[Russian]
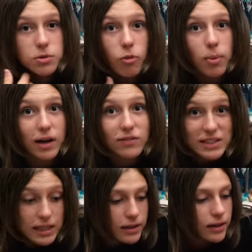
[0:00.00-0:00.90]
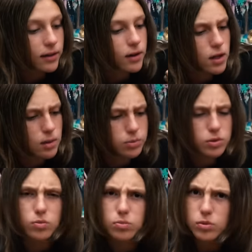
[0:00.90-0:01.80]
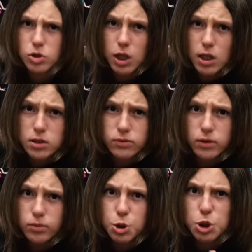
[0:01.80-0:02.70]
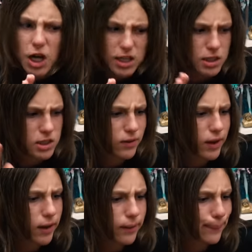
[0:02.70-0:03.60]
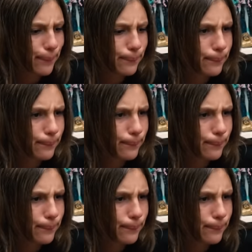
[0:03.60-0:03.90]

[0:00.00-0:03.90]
его пока в центр. Пусть он будет ждать своего часа, своей